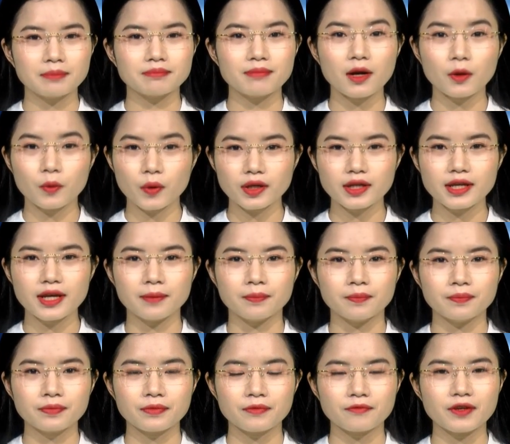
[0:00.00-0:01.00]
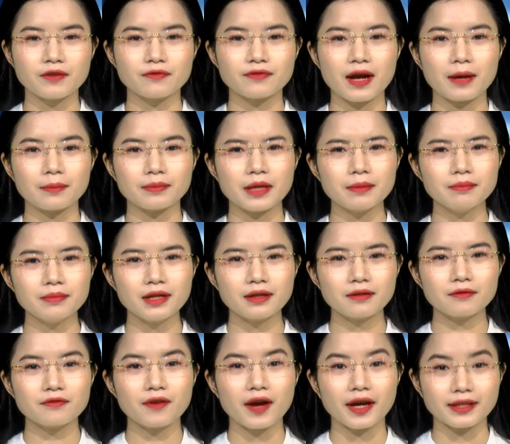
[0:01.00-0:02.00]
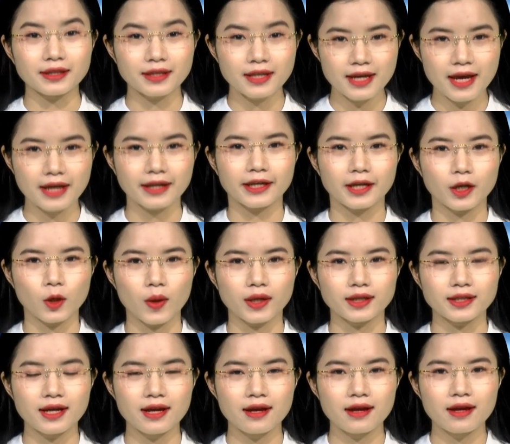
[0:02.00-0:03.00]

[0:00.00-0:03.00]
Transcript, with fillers: mắc khuyết điểm, vi phạm đến mức phải thi hành kỷ luật.